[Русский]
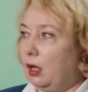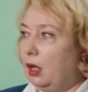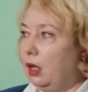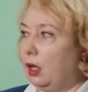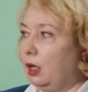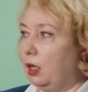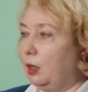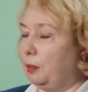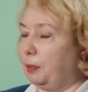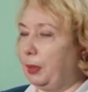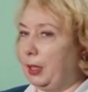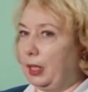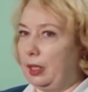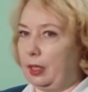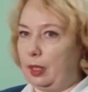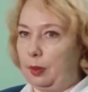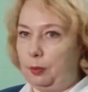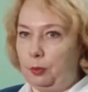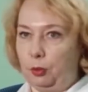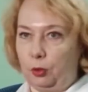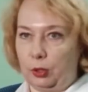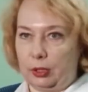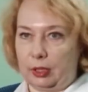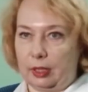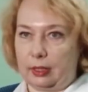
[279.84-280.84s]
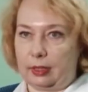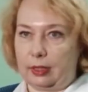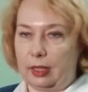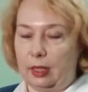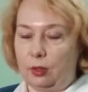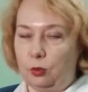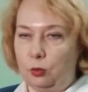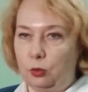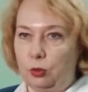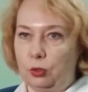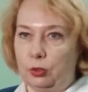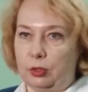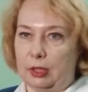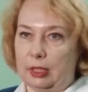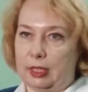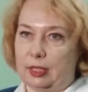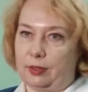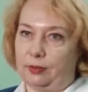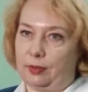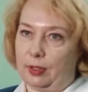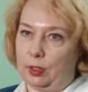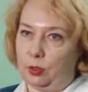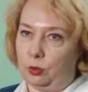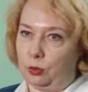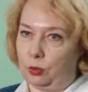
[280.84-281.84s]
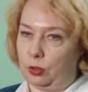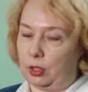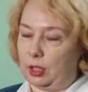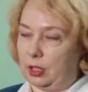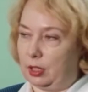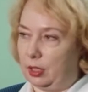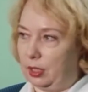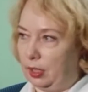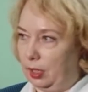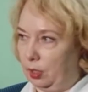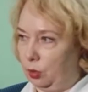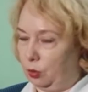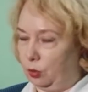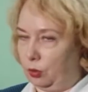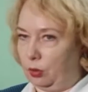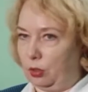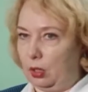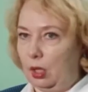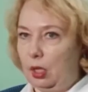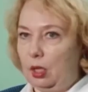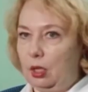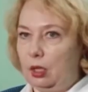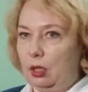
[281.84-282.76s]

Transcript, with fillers: э, проработать какую-то свою идею